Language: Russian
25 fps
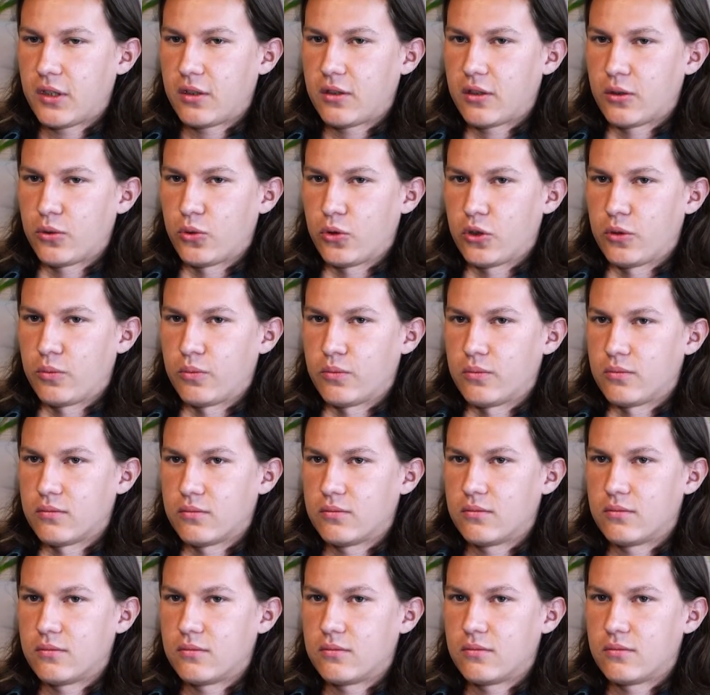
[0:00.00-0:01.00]
которым
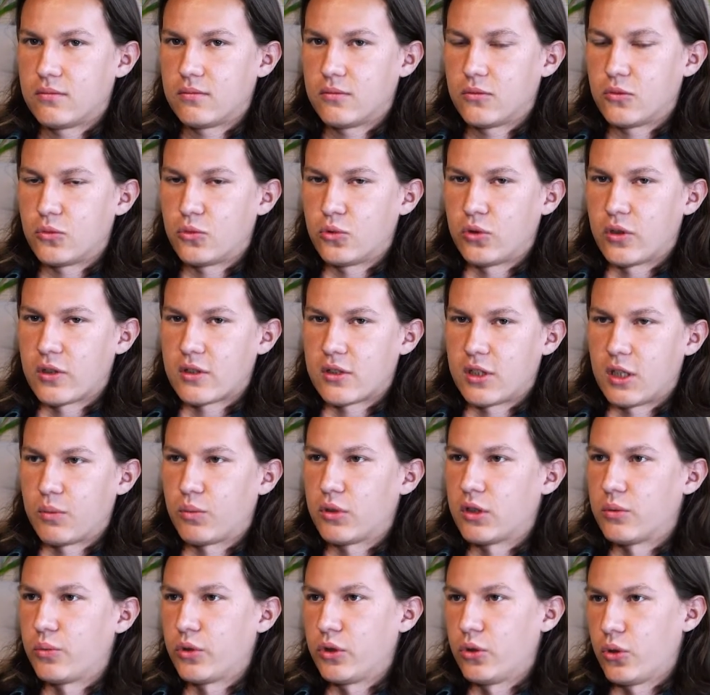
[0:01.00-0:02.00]
у нас не
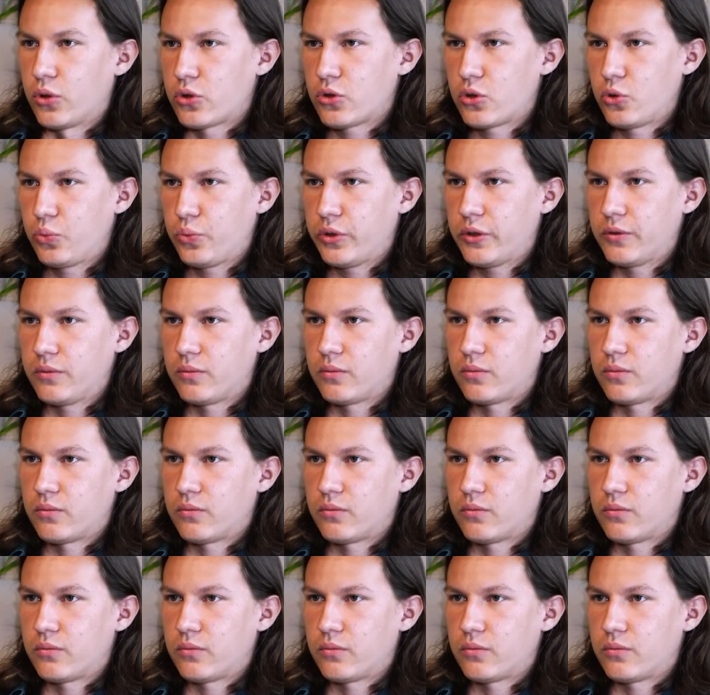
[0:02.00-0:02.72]
было бы доступа,